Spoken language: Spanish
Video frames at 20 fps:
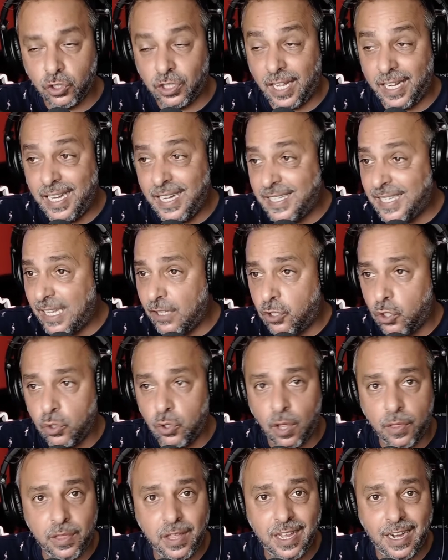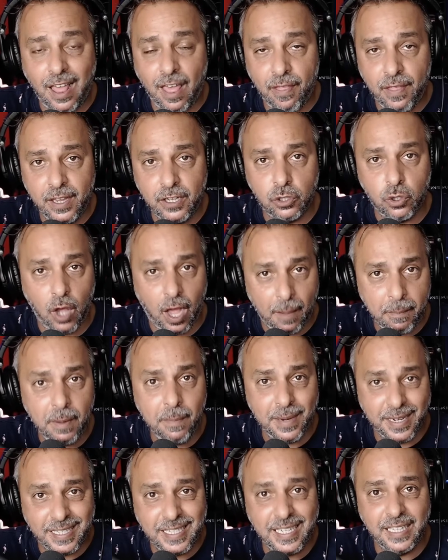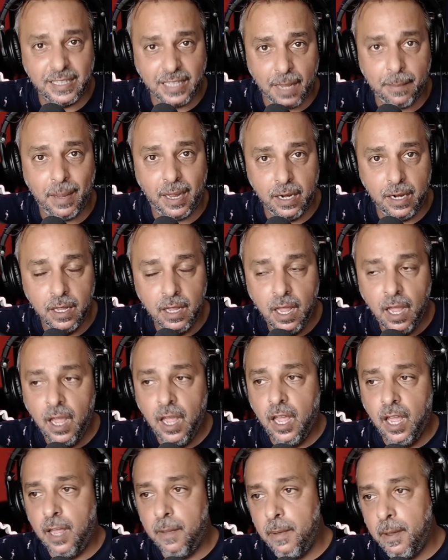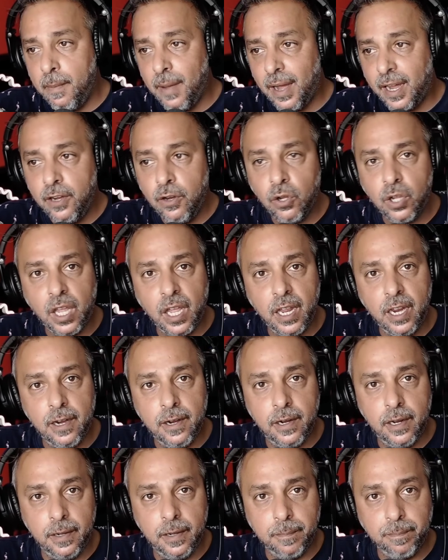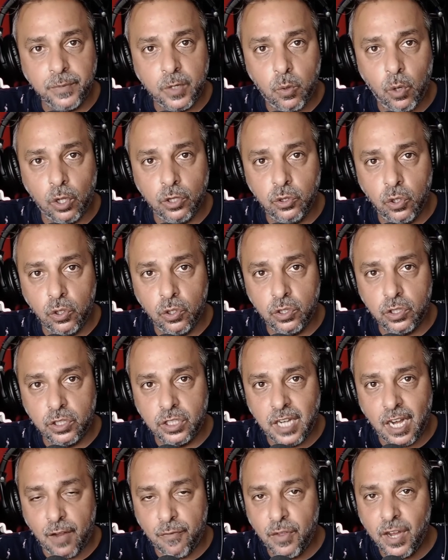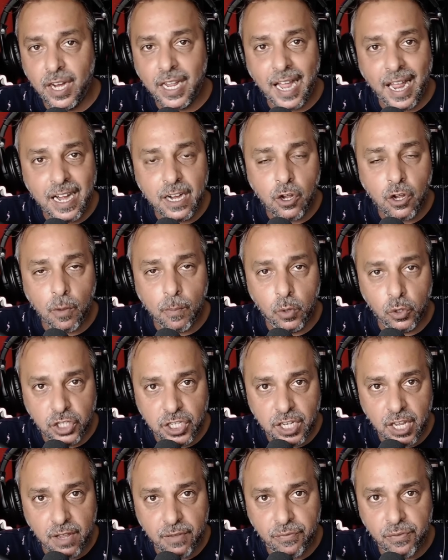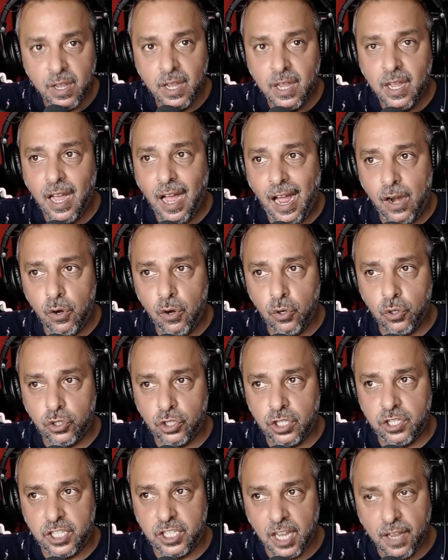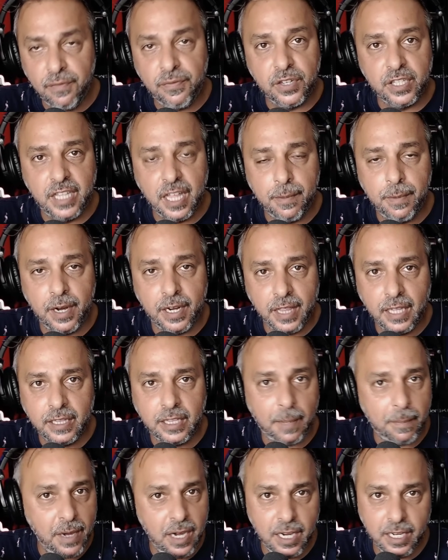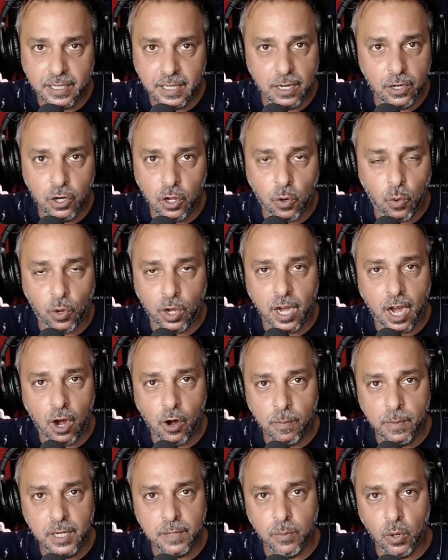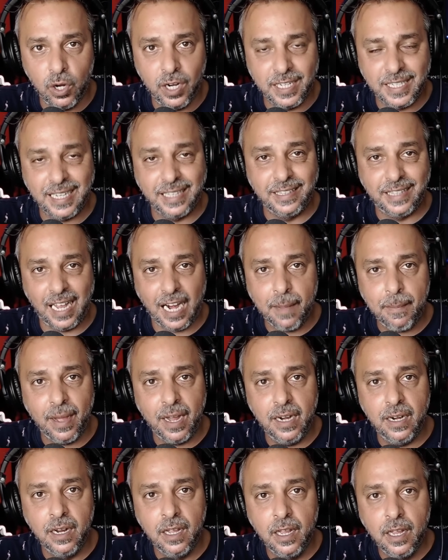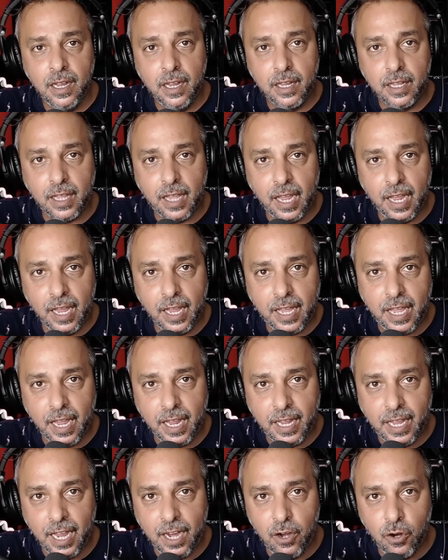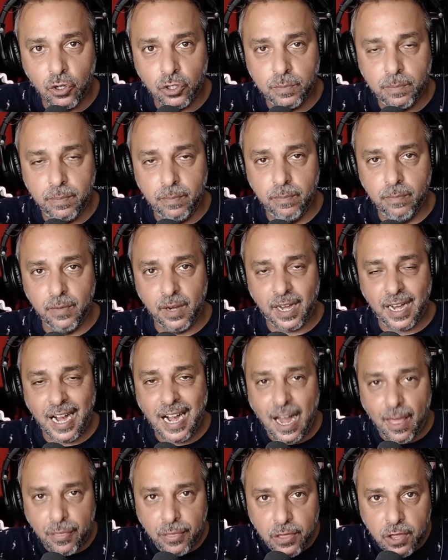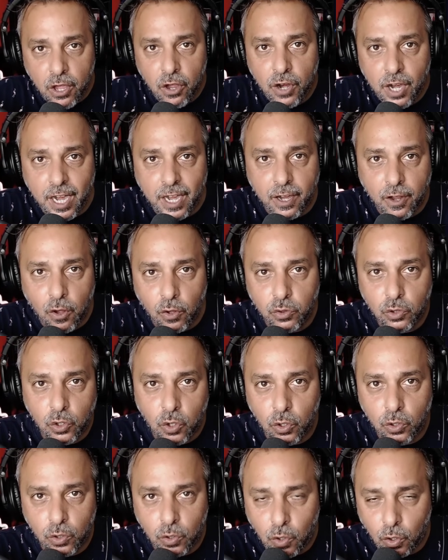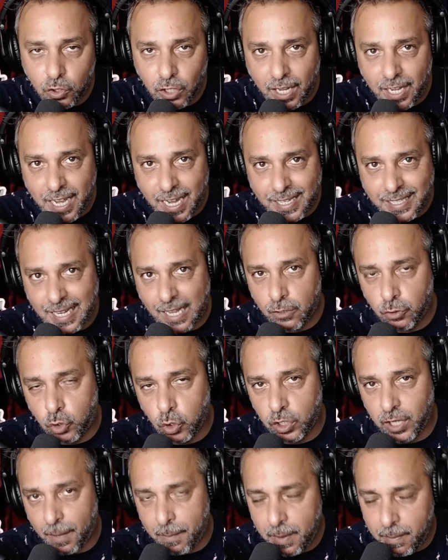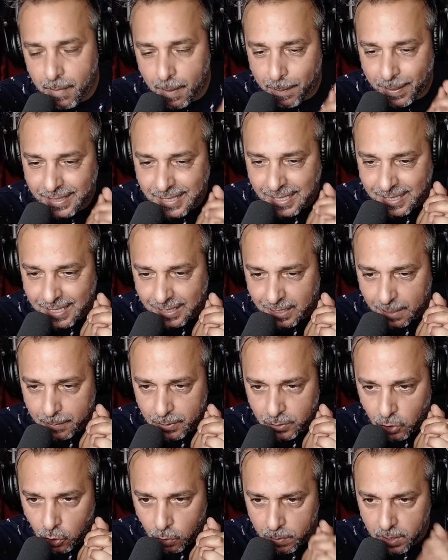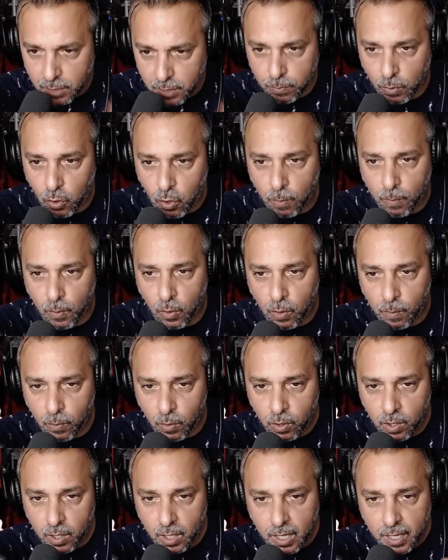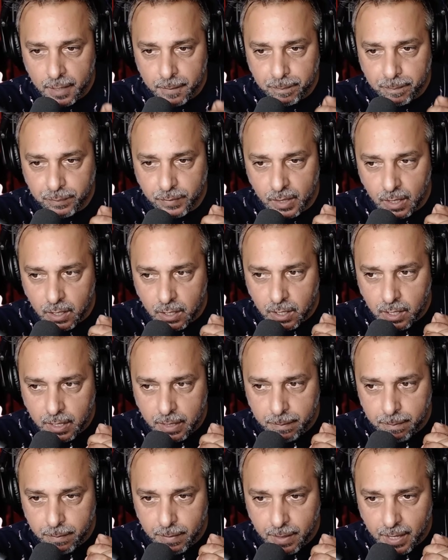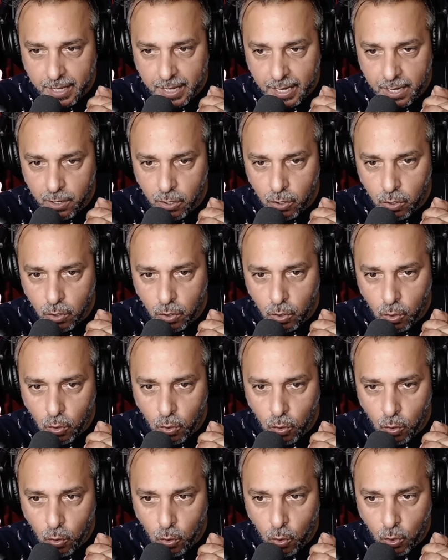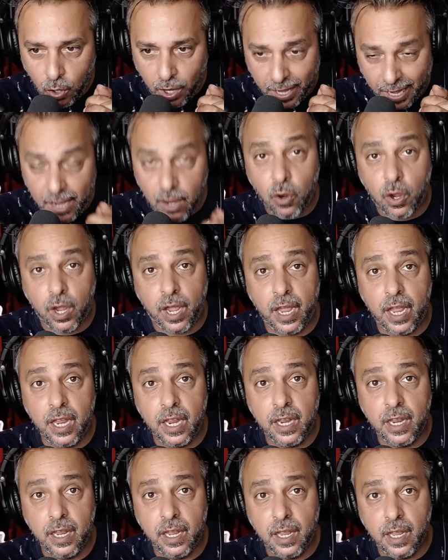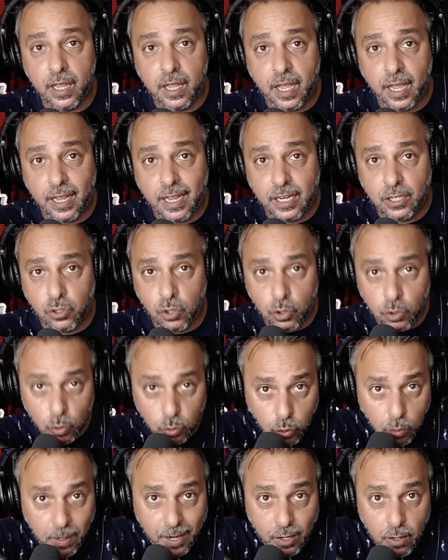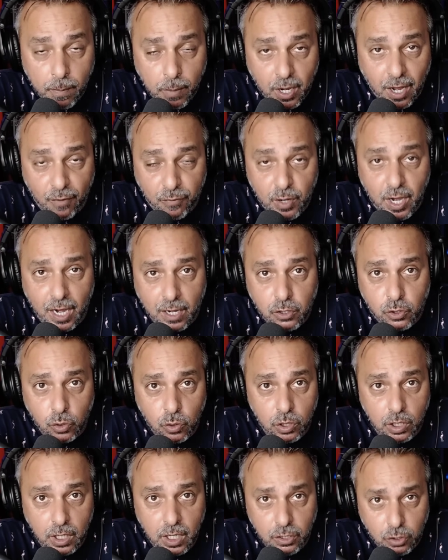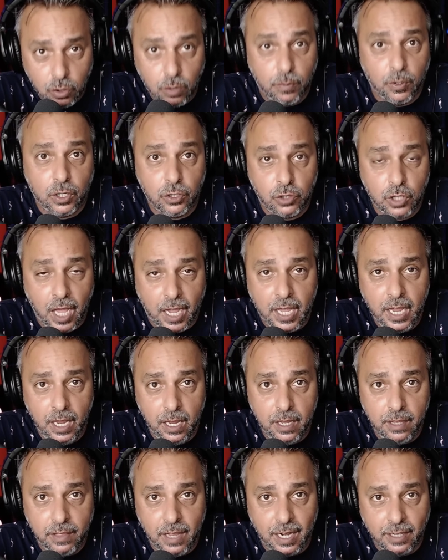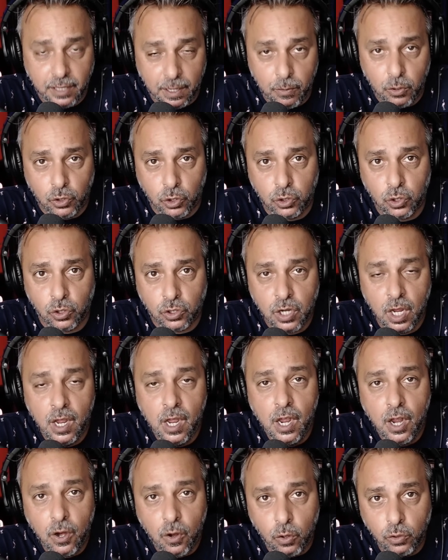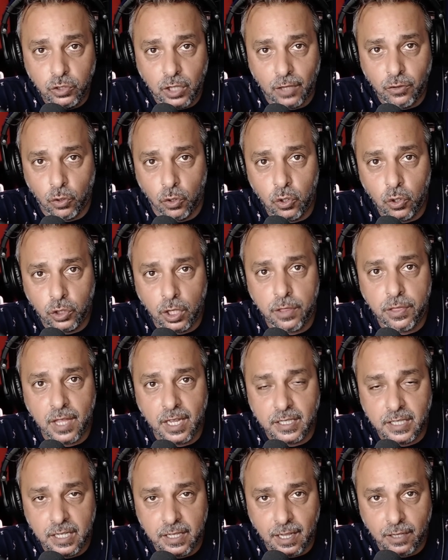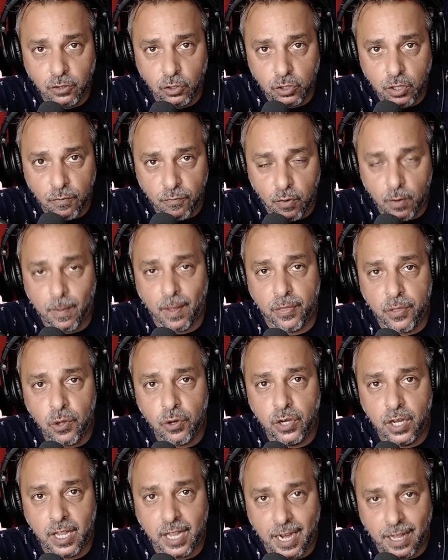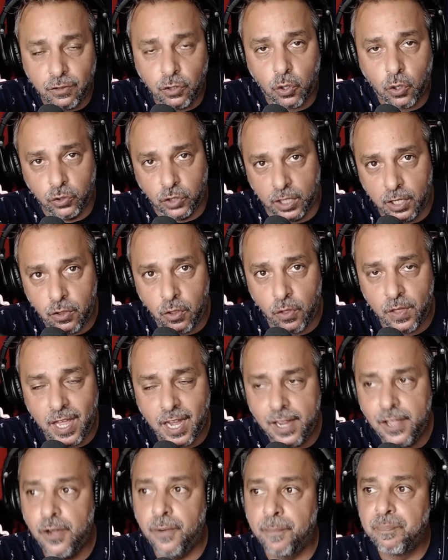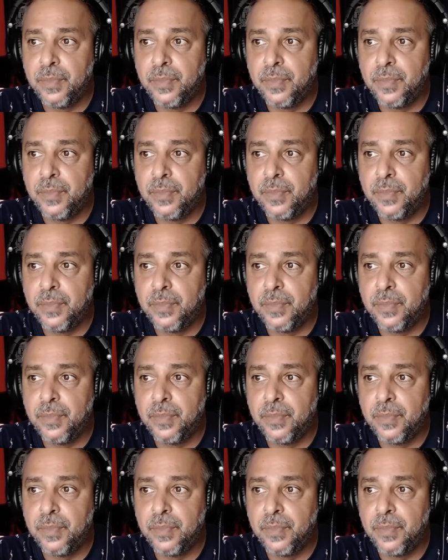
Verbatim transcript: Daniel Sancho no hacía nada de esto. A mí me sienta mal. Y me imagino que eh, cuando se refieren a él como chef, a los chefs de verdad también le ocurrirá lo mismo. Les sentará mal que, los relacionen con, Daniel Sancho. Y a mí me pasa exactamente lo mismo, como, como mm, me creo o, creo eh, que, soy youtuber, ¿no? Porque al final soy eso, porque estoy aquí delante de vosotros contando noticias y dándos información y creando contenido diario.